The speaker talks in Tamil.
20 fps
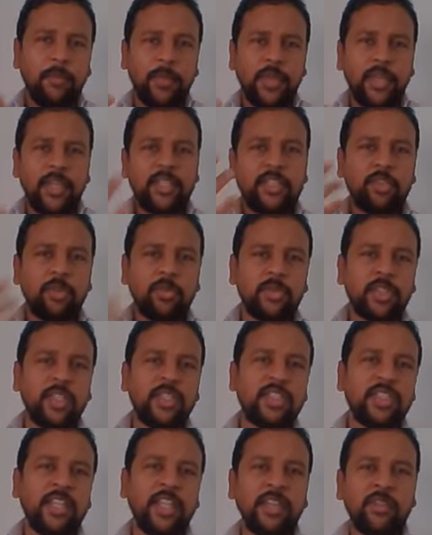பிடிசி
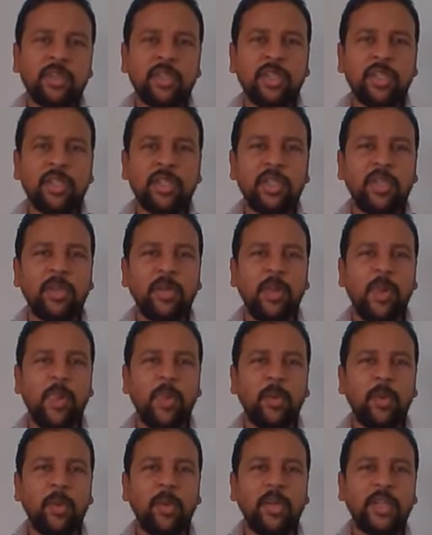வெப்சைட்ஸுக்குமே வந்து
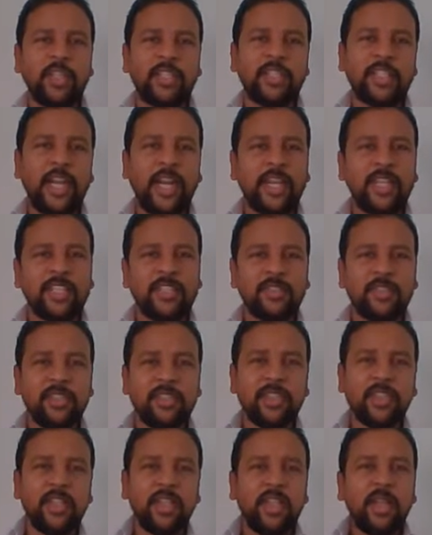ஒரு ஸ்ட்ராட்டஜி
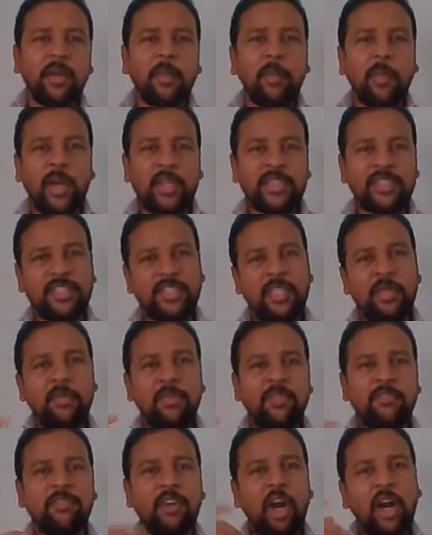வந்து பான்சி ஸ்கீம்
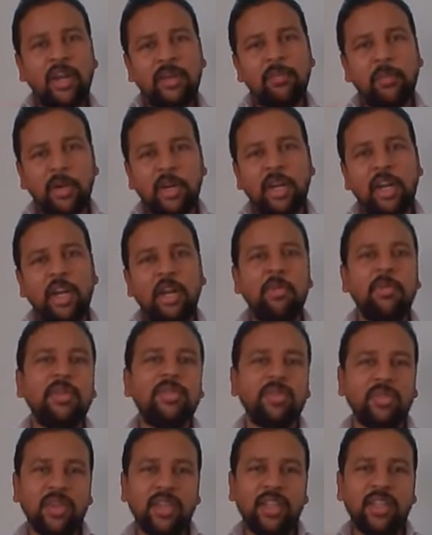ஃப்ராடு பண்ணுறாங்க
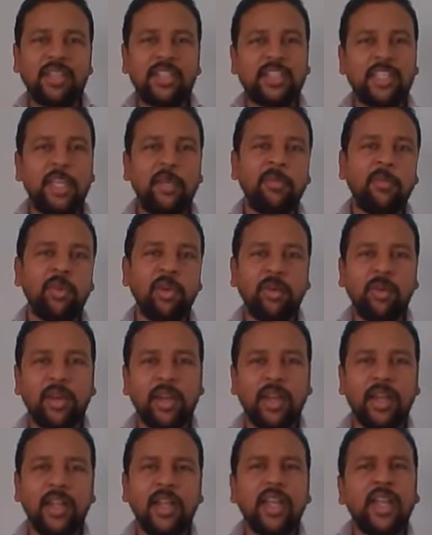அப்படின்னு சொன்னால் அந்த ஸ்கீமுக்குள்ளே
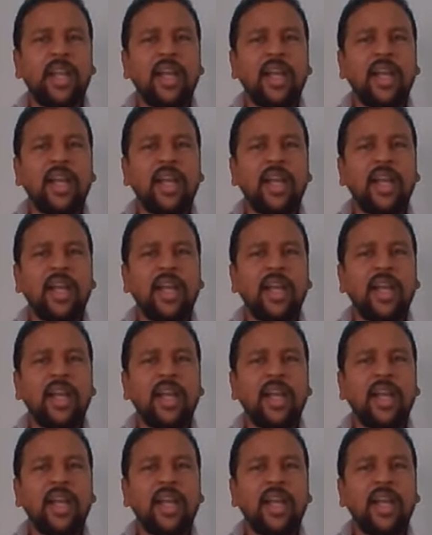வராங்க